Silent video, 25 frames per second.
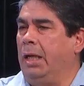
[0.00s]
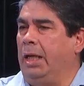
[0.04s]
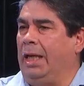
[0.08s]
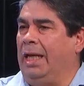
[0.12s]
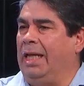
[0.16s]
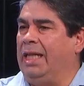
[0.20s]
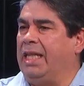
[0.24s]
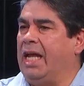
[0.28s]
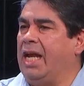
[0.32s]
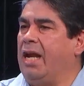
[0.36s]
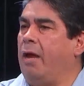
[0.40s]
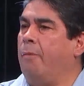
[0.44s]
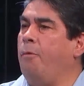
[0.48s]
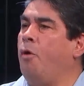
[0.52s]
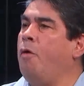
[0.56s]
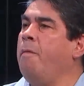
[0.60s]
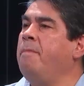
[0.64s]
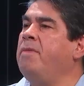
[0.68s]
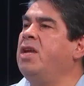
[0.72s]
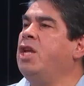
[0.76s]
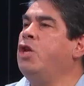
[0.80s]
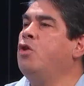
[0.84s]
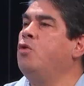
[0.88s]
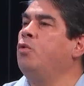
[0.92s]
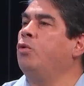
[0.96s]
y tenemos
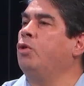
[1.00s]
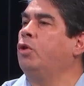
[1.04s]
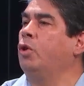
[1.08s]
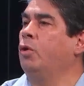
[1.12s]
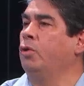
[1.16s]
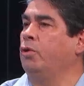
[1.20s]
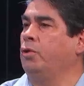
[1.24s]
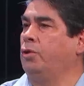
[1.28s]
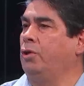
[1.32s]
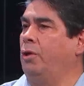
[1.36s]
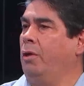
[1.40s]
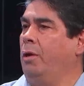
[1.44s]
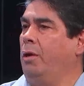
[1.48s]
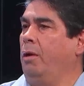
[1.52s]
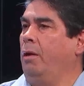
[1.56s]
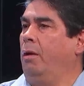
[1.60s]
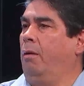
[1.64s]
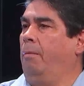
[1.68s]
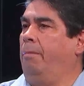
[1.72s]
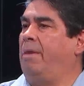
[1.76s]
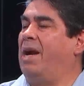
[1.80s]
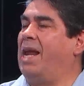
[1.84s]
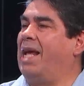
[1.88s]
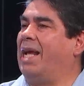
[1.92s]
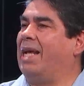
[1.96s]
minutos
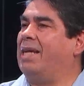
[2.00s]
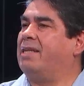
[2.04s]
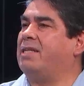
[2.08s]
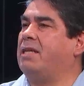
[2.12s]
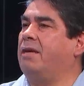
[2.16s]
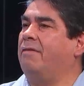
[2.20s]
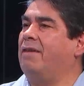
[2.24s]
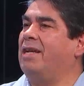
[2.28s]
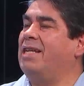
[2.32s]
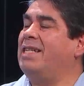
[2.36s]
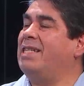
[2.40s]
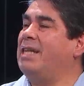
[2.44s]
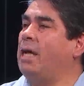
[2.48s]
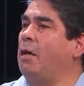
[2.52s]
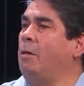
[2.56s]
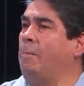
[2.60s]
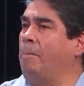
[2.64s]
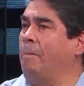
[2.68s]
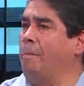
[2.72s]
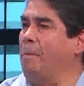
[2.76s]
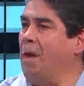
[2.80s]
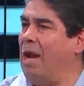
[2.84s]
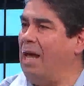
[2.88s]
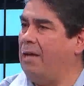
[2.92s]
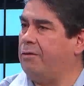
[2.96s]
para que se venza el
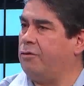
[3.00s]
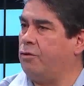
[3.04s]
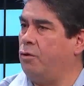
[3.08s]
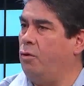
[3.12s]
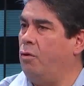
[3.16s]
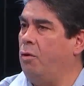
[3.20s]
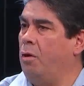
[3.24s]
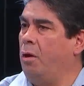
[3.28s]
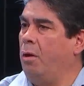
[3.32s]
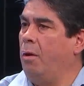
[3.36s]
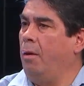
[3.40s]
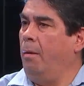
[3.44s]
plazo